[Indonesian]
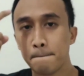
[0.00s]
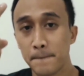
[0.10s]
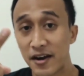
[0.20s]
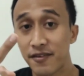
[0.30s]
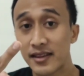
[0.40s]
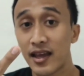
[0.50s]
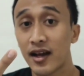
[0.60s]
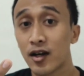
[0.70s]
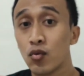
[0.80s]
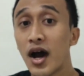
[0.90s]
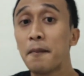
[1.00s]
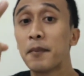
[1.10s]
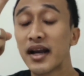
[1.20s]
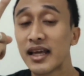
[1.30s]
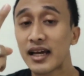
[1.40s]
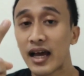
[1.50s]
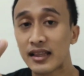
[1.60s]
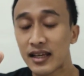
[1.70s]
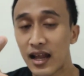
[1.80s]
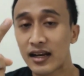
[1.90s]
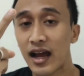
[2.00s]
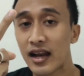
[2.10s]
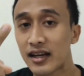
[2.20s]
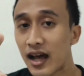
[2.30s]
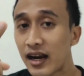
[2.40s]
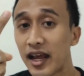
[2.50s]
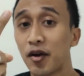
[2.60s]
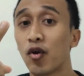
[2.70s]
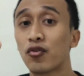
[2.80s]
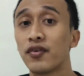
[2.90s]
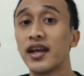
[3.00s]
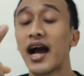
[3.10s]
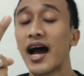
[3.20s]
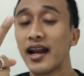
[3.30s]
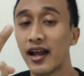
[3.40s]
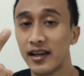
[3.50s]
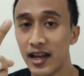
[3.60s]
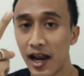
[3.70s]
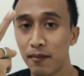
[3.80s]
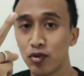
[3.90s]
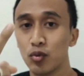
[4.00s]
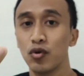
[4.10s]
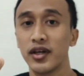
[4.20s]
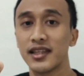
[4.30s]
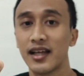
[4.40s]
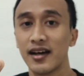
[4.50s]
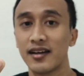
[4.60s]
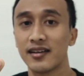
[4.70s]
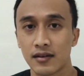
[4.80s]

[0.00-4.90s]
manfaat yang kedua meningkatkan kadar endorfin yang ada di dalam tubuh kita